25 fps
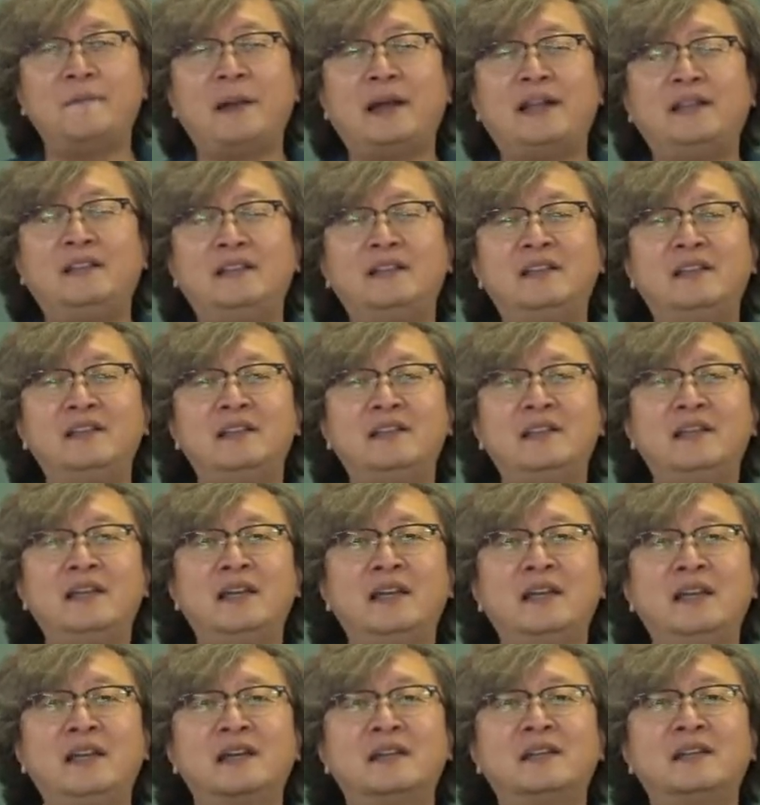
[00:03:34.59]

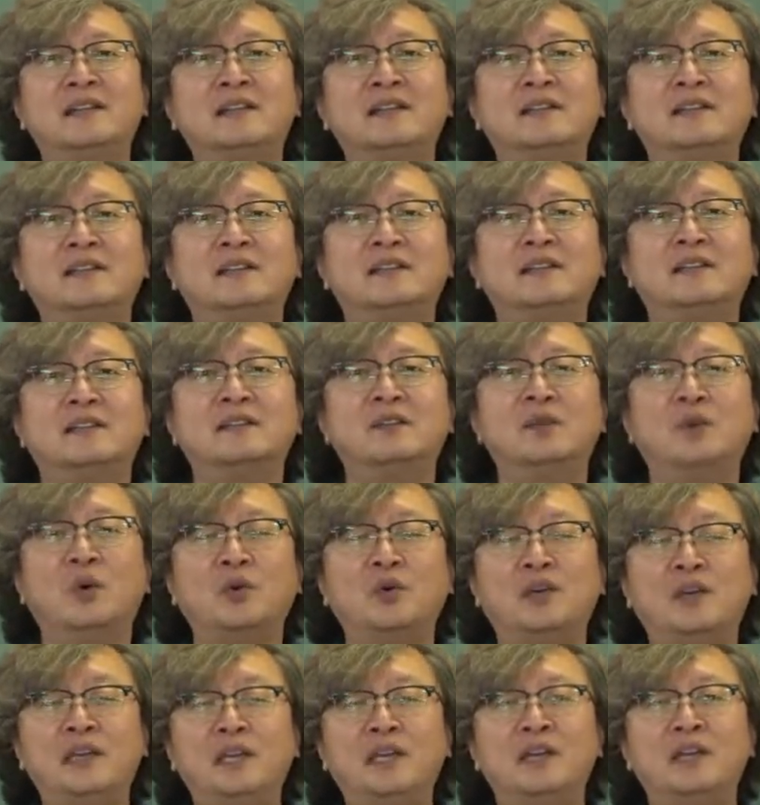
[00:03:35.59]
반드시 그
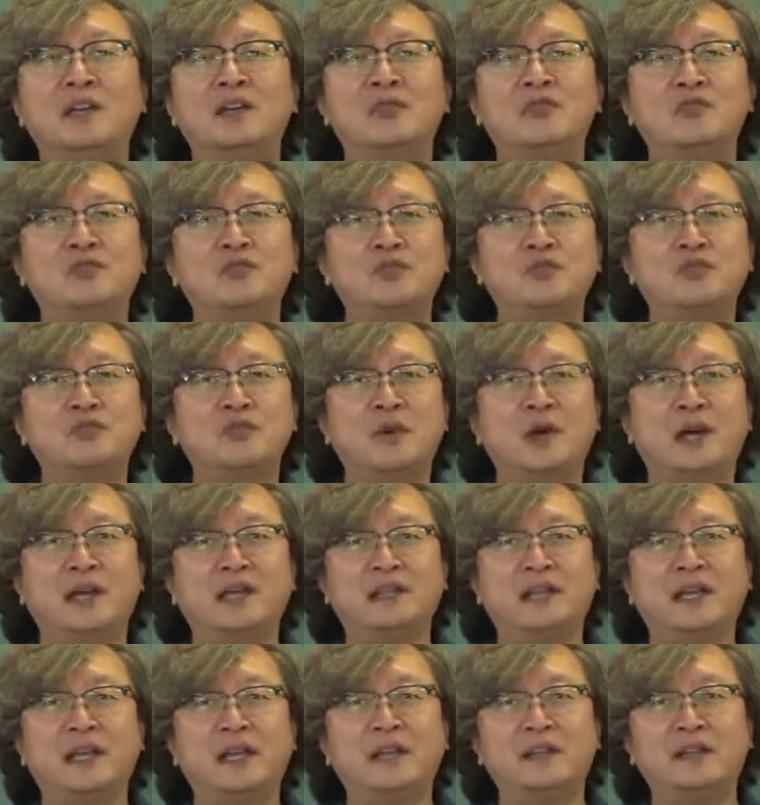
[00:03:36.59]
등록이 취소가
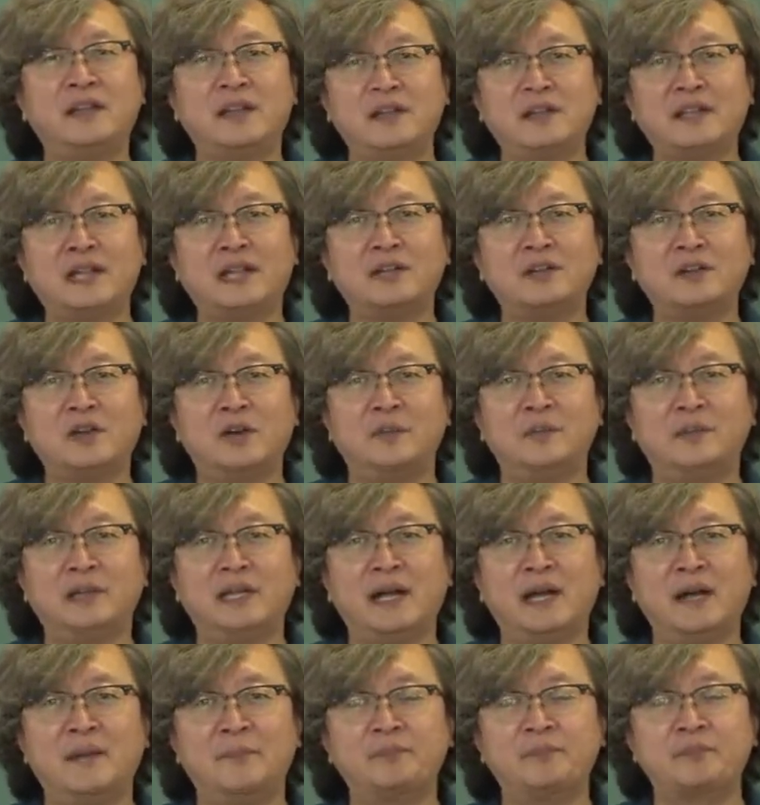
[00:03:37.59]
되게 된다는
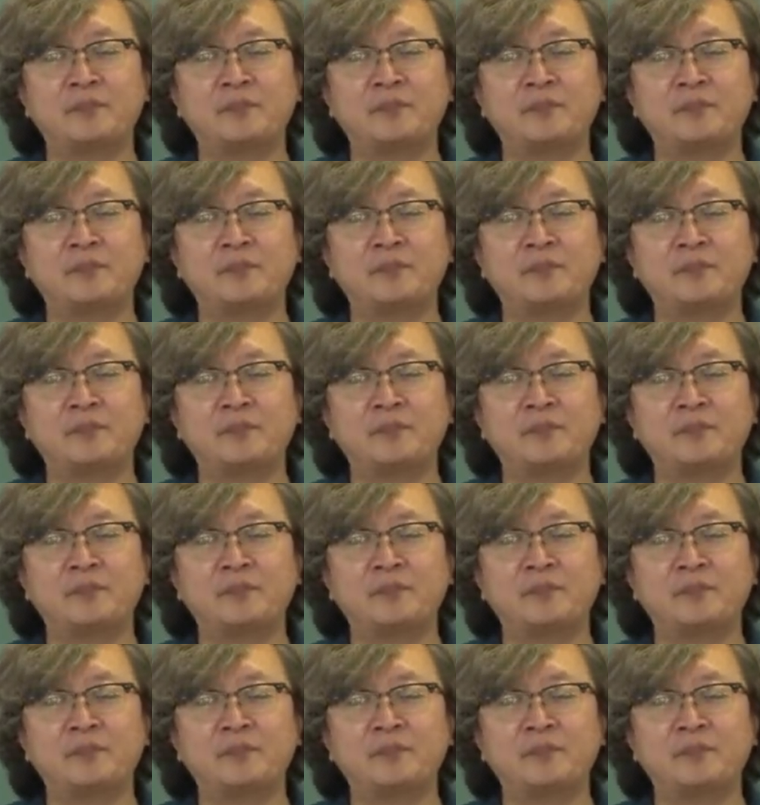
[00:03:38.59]
겁니다.